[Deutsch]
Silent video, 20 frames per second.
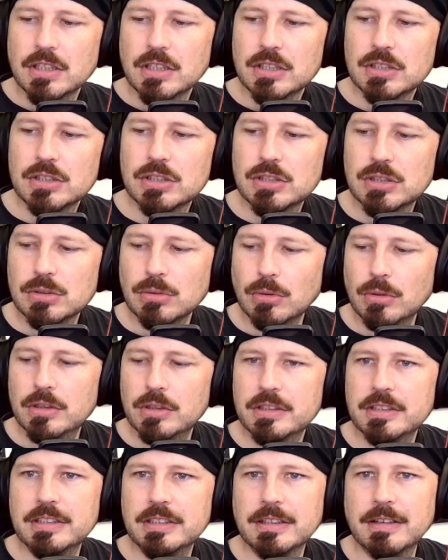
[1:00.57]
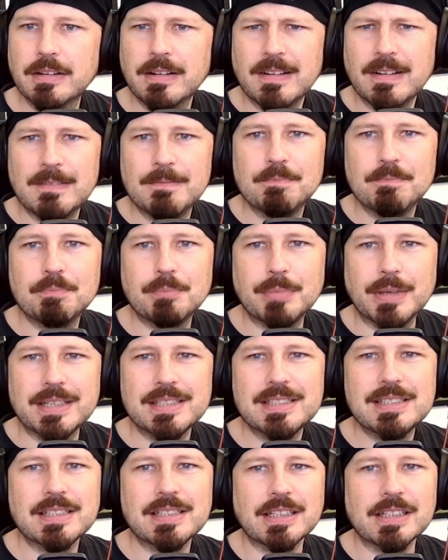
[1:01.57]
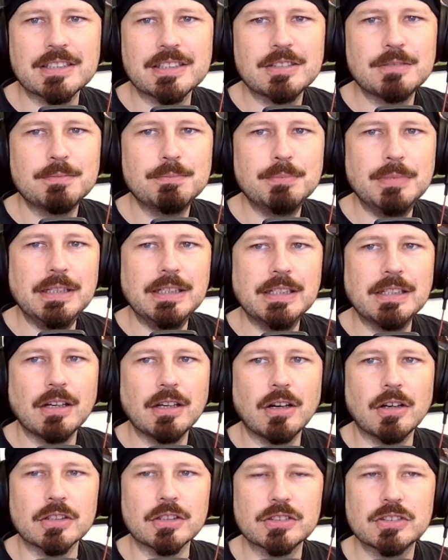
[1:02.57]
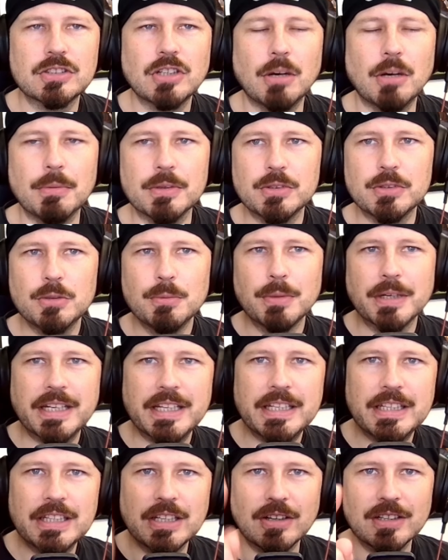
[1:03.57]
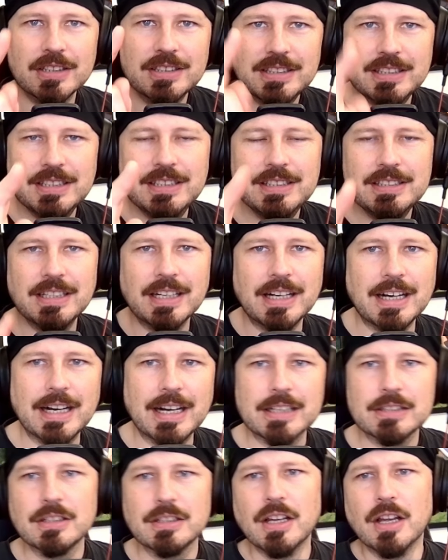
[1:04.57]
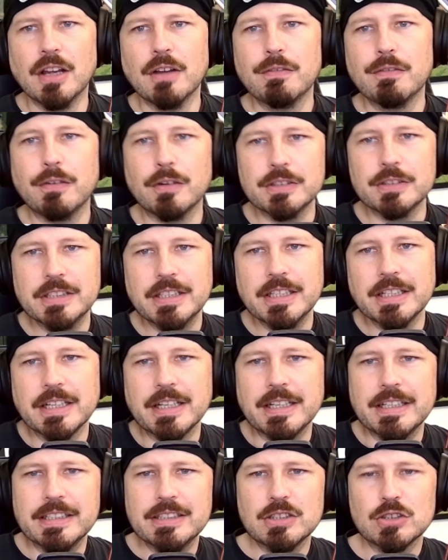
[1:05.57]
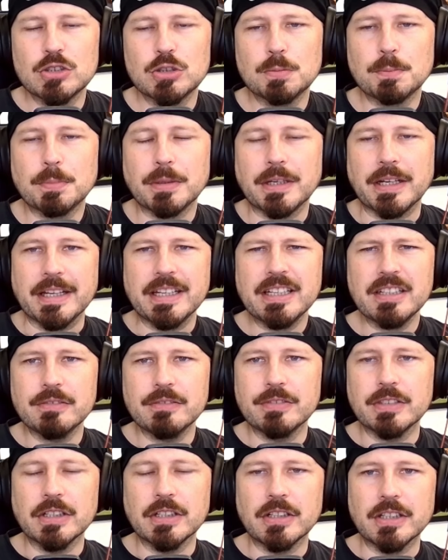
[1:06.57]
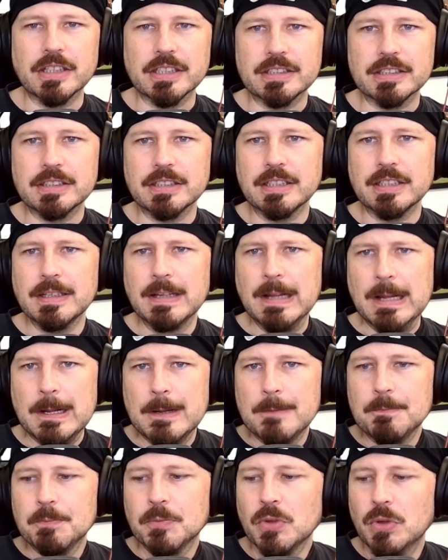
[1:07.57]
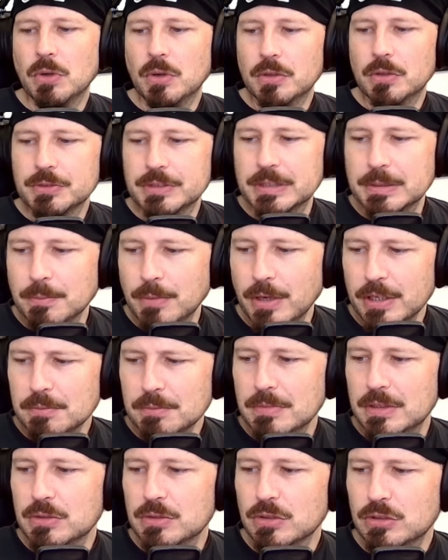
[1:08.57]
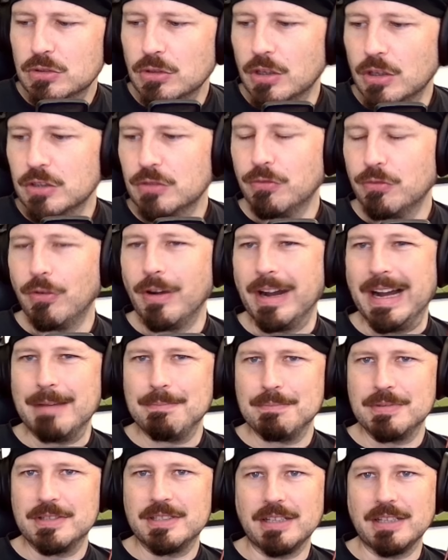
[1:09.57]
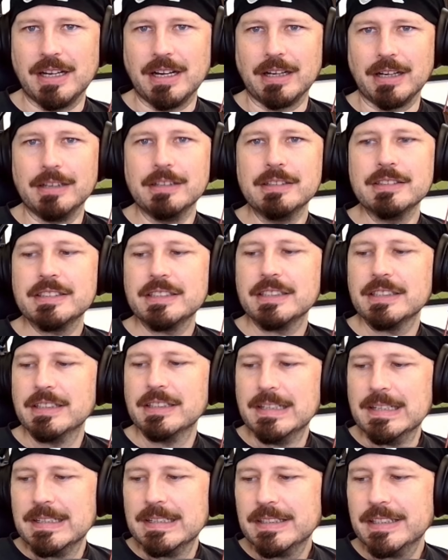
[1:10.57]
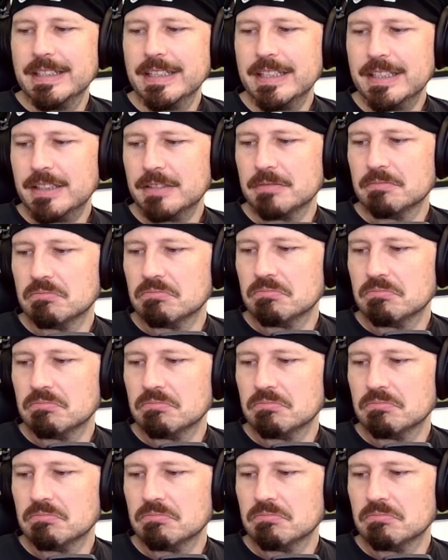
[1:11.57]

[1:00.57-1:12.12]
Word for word: soll hier besseres Bild rauskommen. Über genau diese Art von Geräte sprechen wir heute. Und ich möchte mal nur so als Vorab sagen, hier, ich